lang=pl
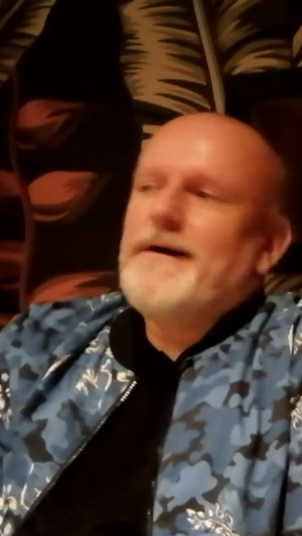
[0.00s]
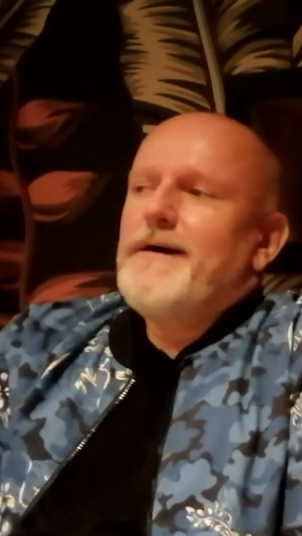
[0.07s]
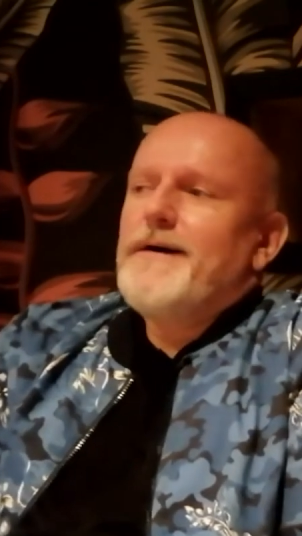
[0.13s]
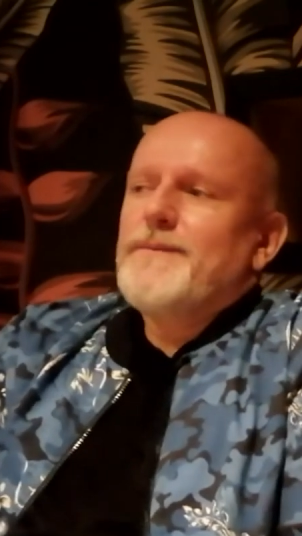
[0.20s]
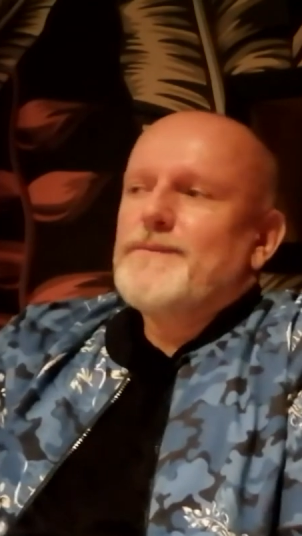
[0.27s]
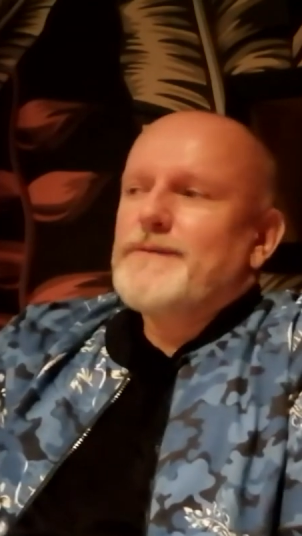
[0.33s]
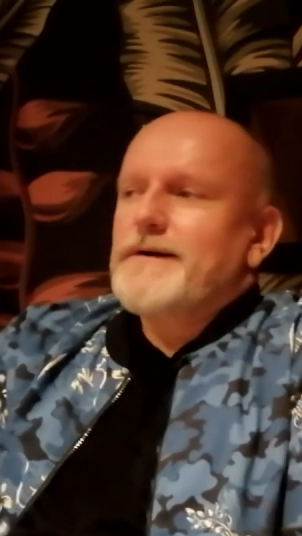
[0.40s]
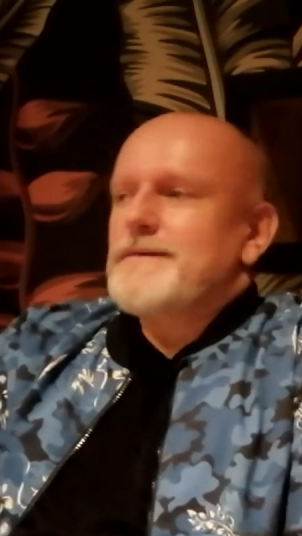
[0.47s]

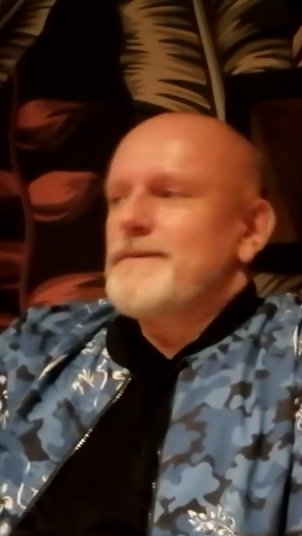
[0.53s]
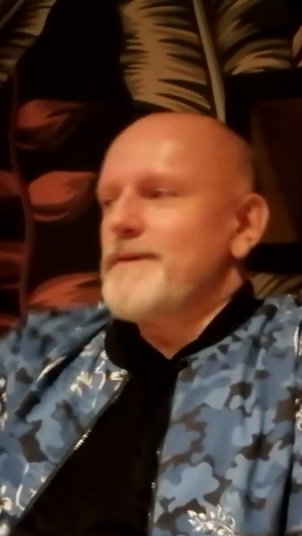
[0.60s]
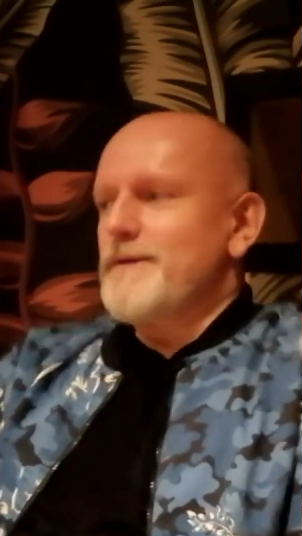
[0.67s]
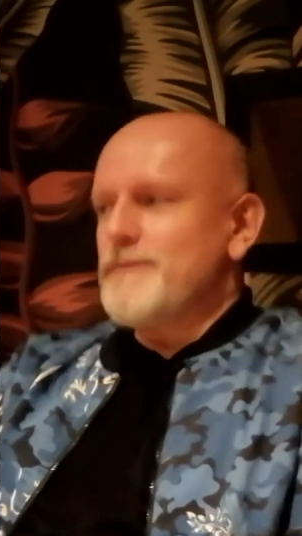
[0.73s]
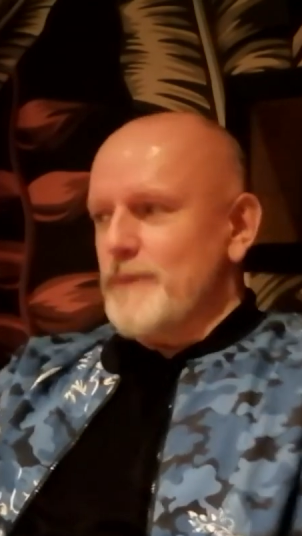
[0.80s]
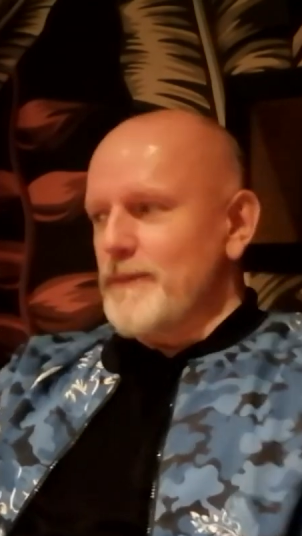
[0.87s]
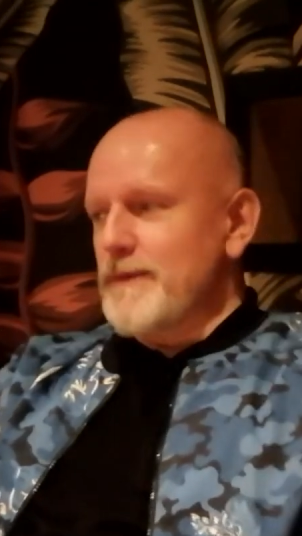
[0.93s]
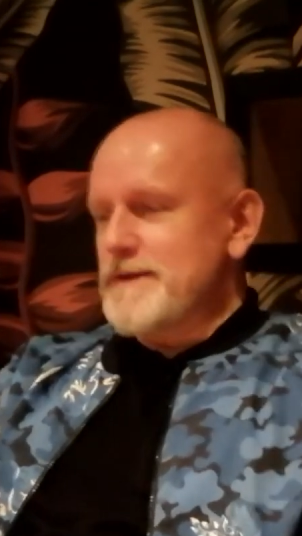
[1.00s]
tak naprawdę
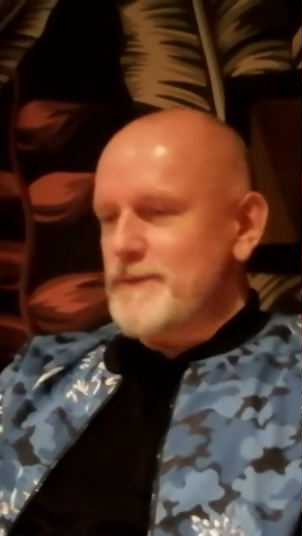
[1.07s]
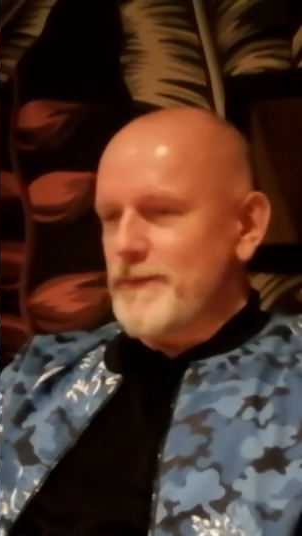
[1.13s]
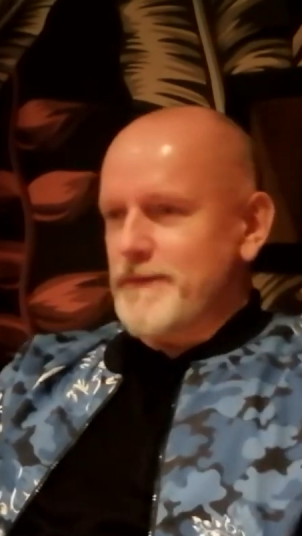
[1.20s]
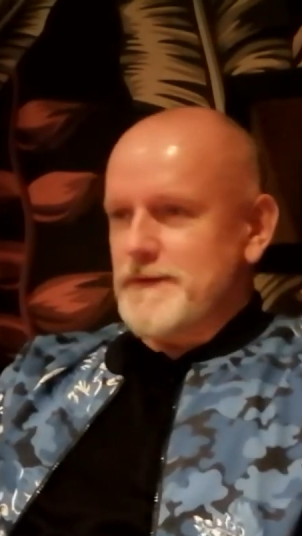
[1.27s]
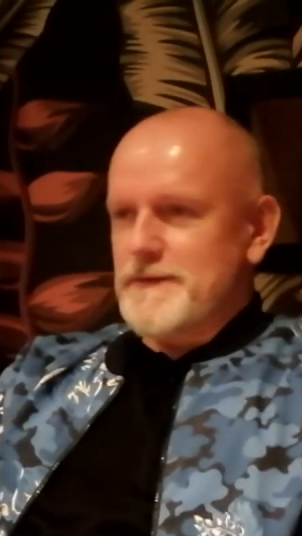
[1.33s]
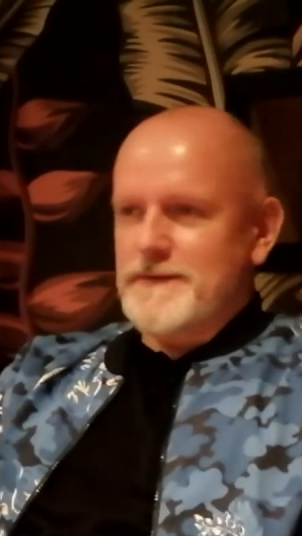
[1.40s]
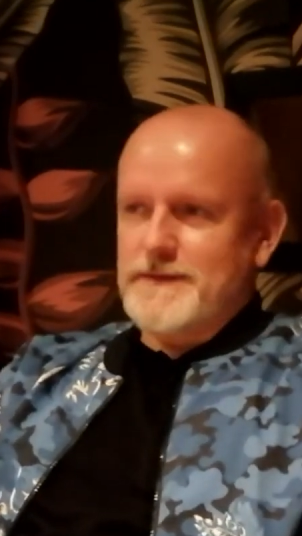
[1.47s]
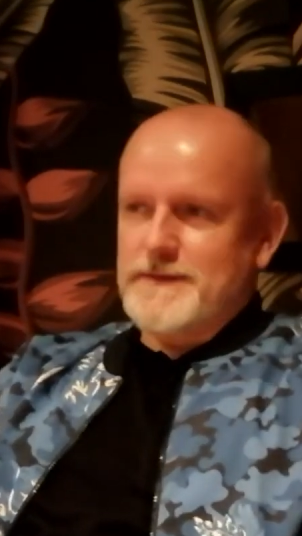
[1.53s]
pomysłów
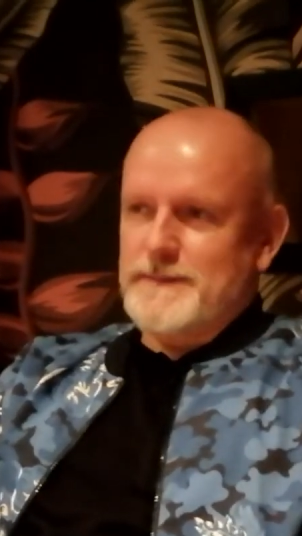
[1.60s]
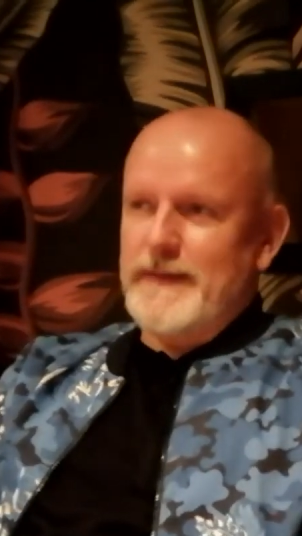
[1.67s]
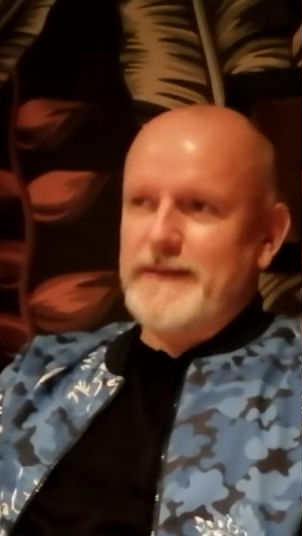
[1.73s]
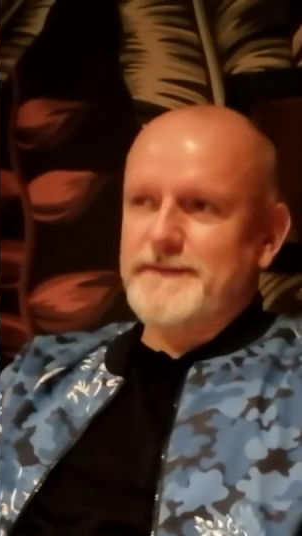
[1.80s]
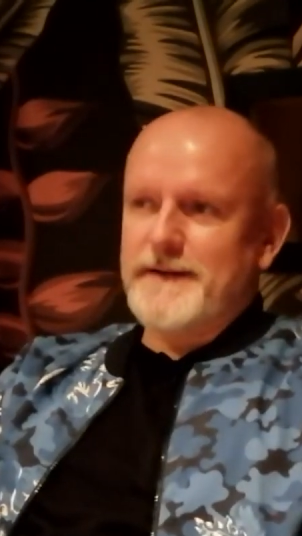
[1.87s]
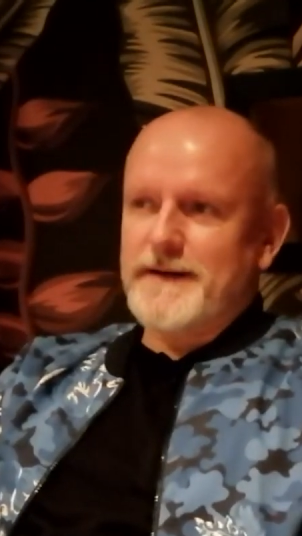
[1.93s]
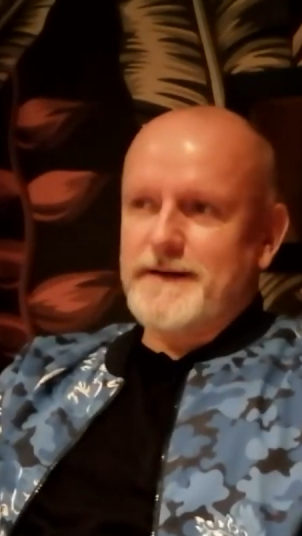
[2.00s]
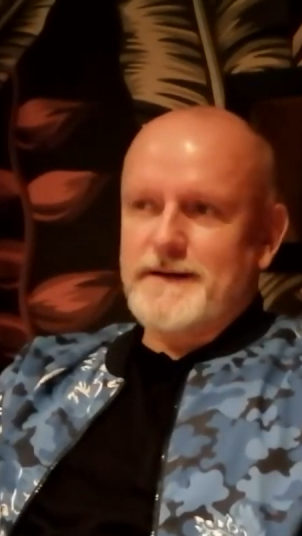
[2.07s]
jest zbyt
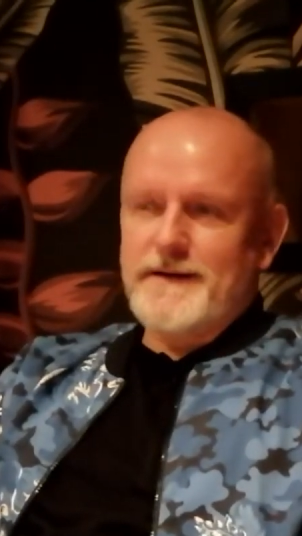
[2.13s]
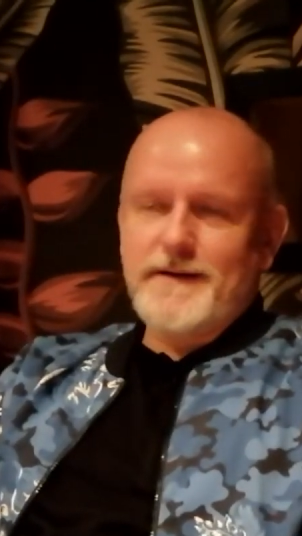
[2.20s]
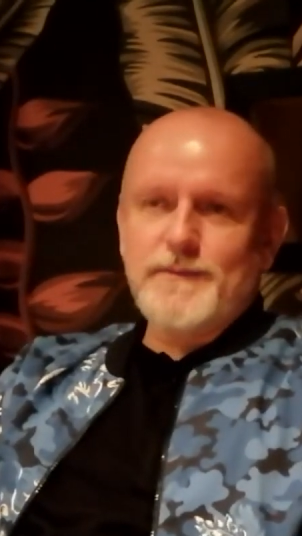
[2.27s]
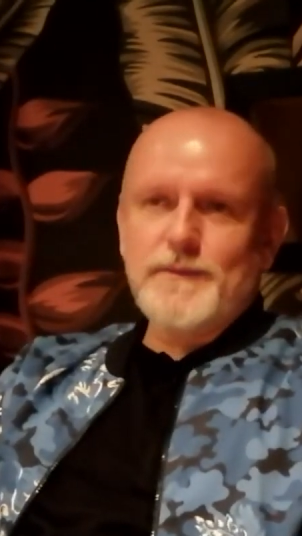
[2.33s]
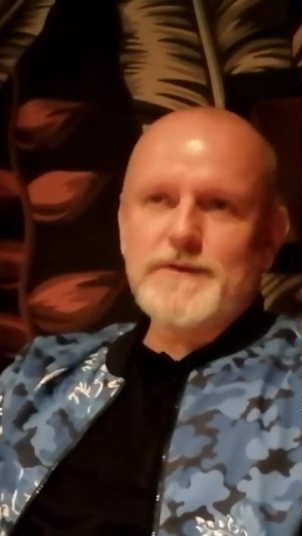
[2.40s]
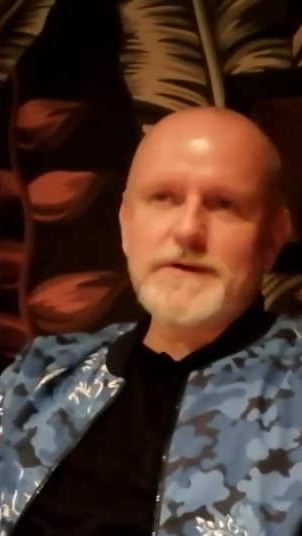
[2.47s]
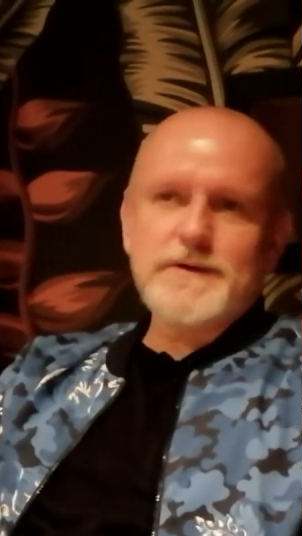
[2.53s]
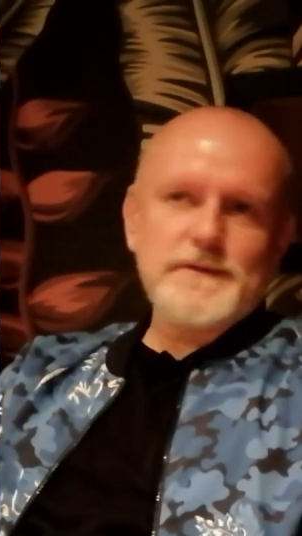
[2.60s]
wiele,
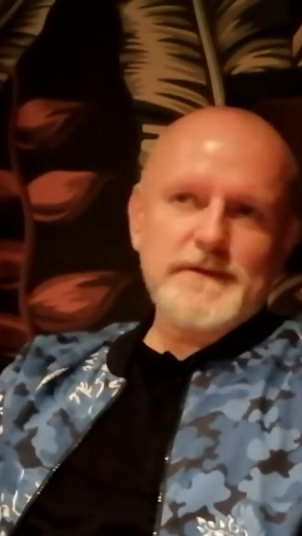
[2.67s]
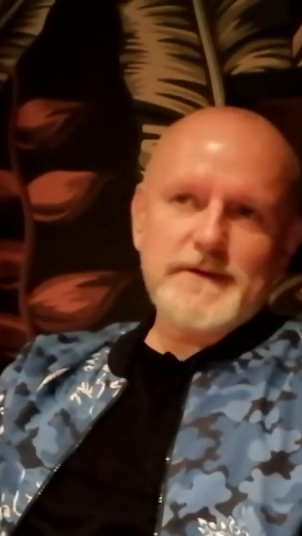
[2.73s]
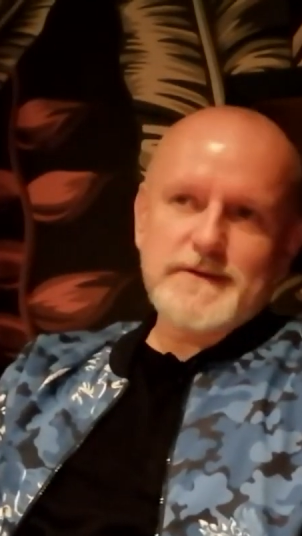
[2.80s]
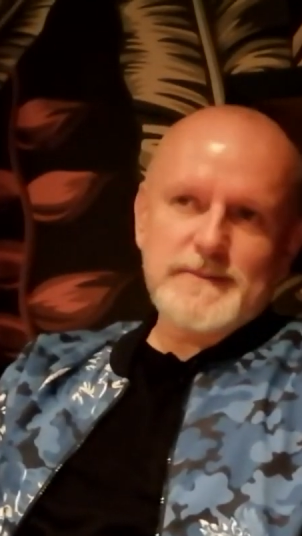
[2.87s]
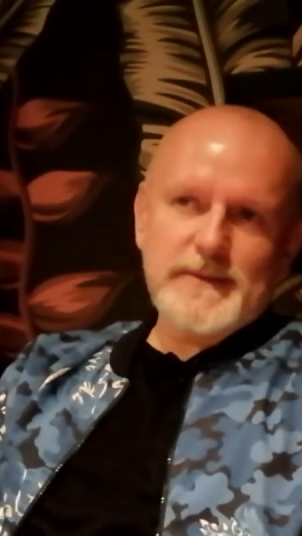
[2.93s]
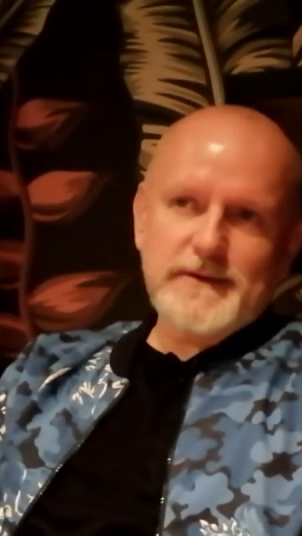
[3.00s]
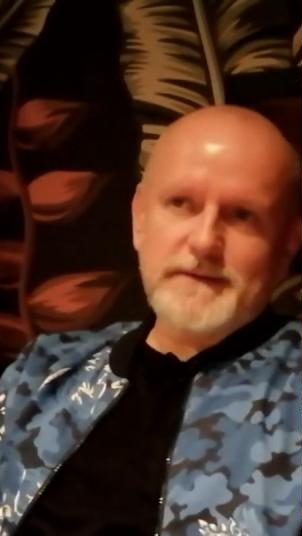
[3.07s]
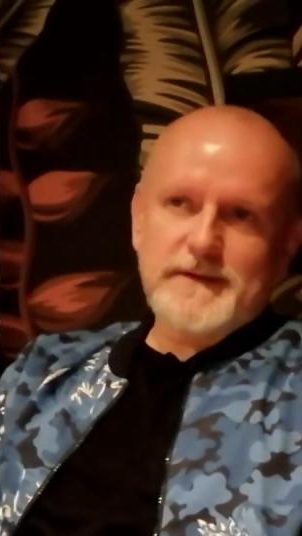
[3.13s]
muzyków jest
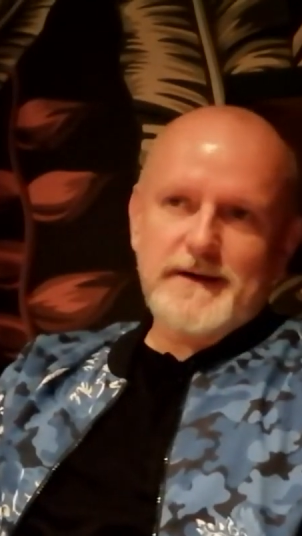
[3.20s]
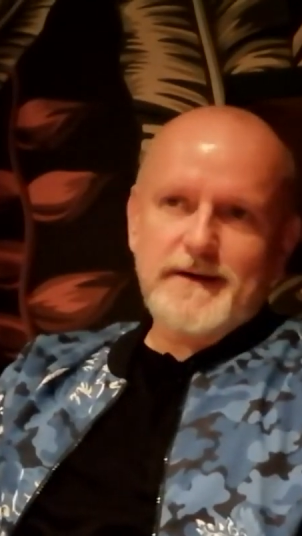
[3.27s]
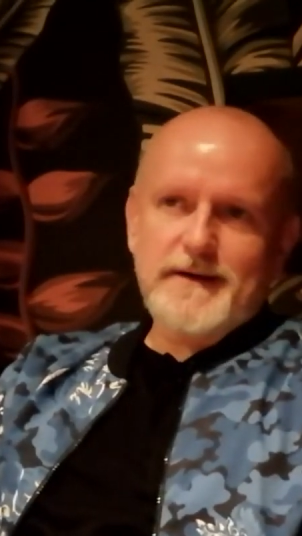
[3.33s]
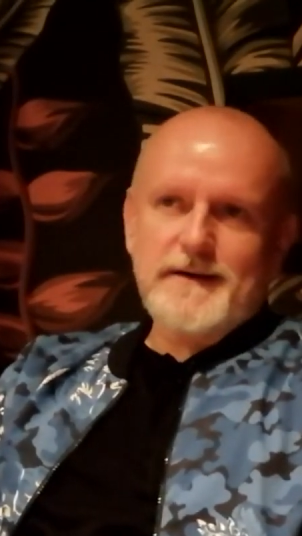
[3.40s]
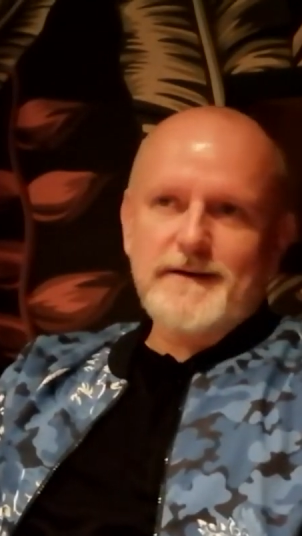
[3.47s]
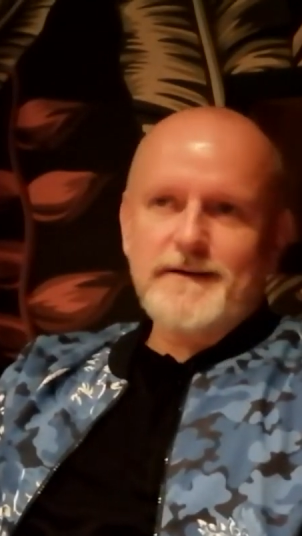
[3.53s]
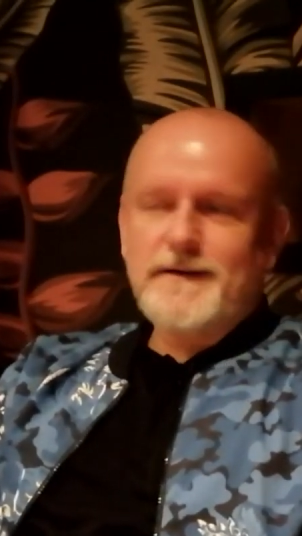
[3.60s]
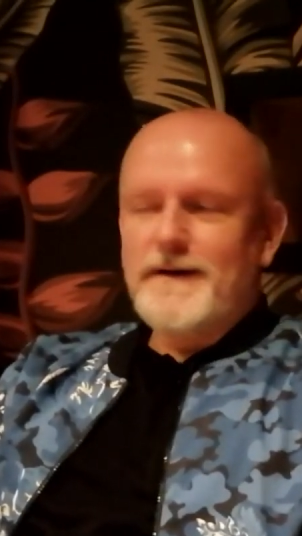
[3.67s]
zbyt wiele,